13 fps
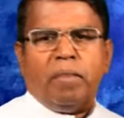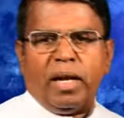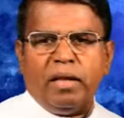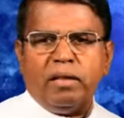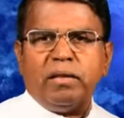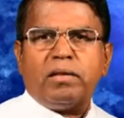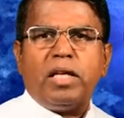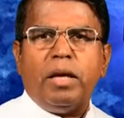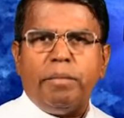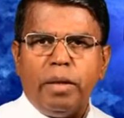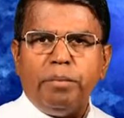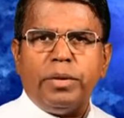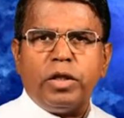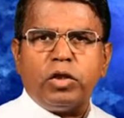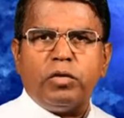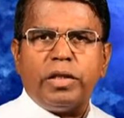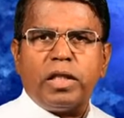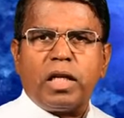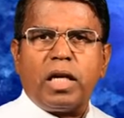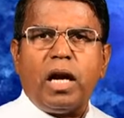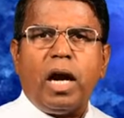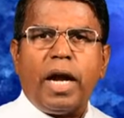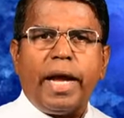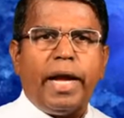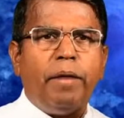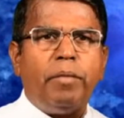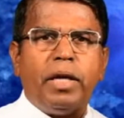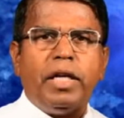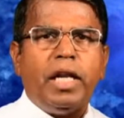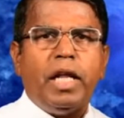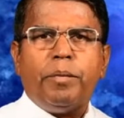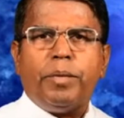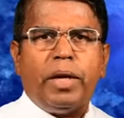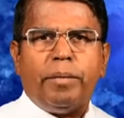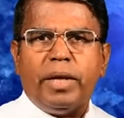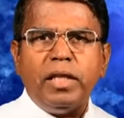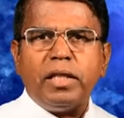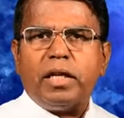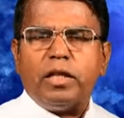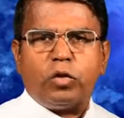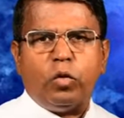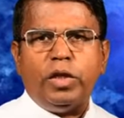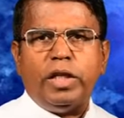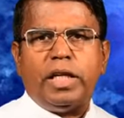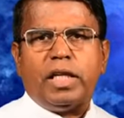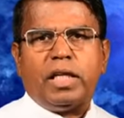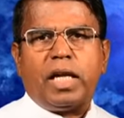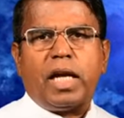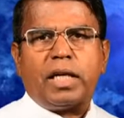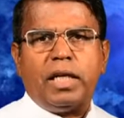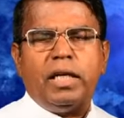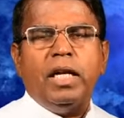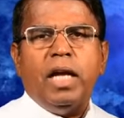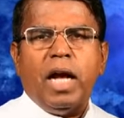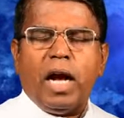மனிதத்தை மேம்படுத்துவதற்காக மண்ணிலே பல மனிதர்கள் தோன்றியிருக்கிறார்கள்